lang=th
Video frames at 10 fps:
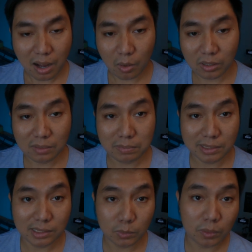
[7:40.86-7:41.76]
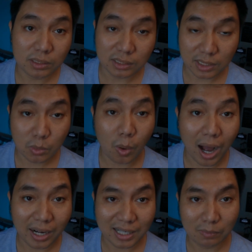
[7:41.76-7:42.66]
เอาเงินไปซื้อตัวอื่นดีก
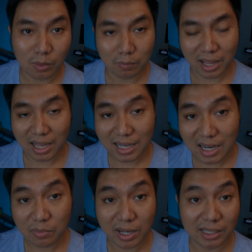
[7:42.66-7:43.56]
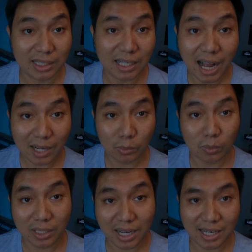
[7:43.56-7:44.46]
ว่านะครับลองไปหาได้ใน Fragantica ดู
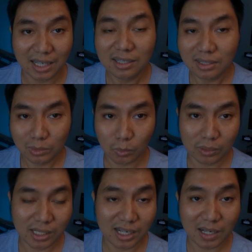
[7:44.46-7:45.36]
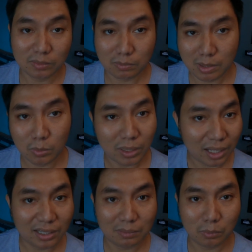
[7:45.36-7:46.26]
ก็ได้นะตัวนี้นะครับจะมีอยู่
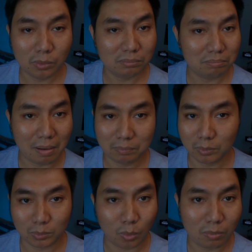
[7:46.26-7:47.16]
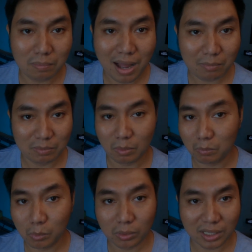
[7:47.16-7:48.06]
ท่านหนึ่งพูดแบบตรงๆมากๆเหมือนผม
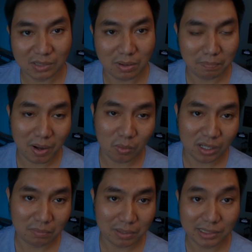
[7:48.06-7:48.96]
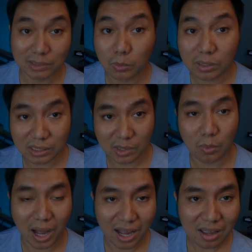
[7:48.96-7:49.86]
พูดเลยคือแบบเอาเงินไปซื้อตัวอื่นดี
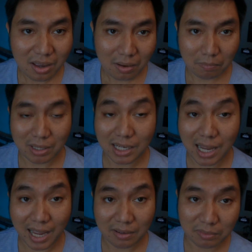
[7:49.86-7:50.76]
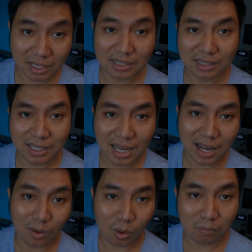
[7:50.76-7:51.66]
กว่ามีหลายกลิ่นที่น่า
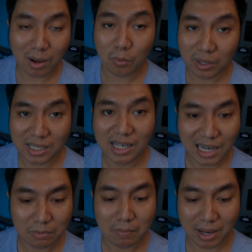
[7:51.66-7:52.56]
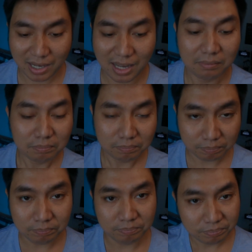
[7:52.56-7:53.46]
ลองมากกว่านี้อะไรประมาณเนี้ย
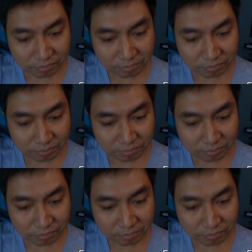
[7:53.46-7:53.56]
อืม